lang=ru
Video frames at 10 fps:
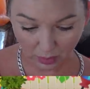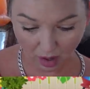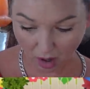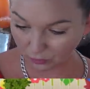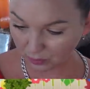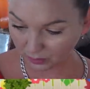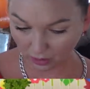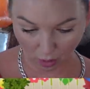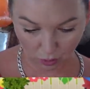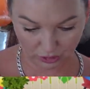а, выпало
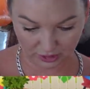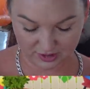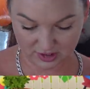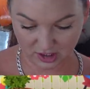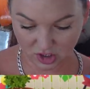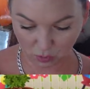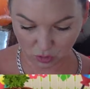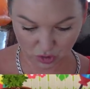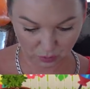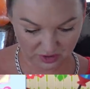какое-то растение,
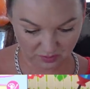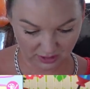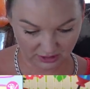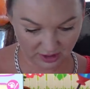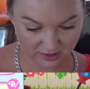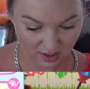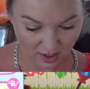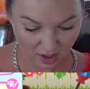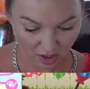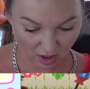можно посмотреть,
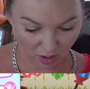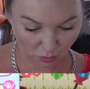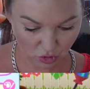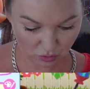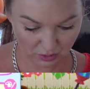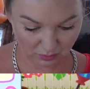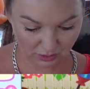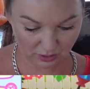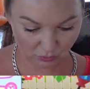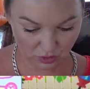а, можем ли
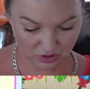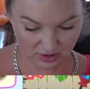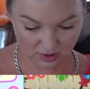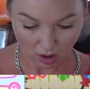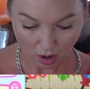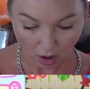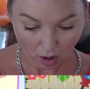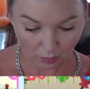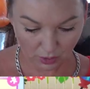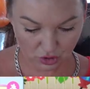мы его здесь...
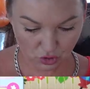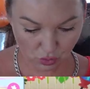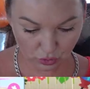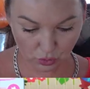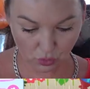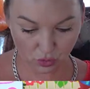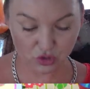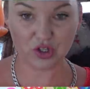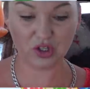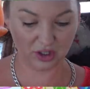А, пошел
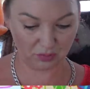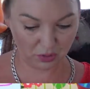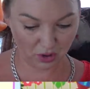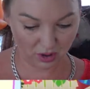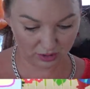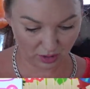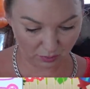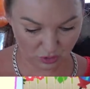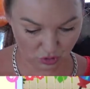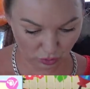дождик, ребята,
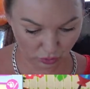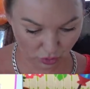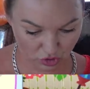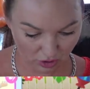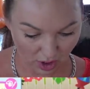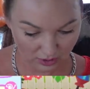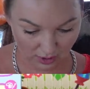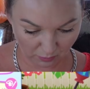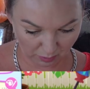пошел дождик. Нам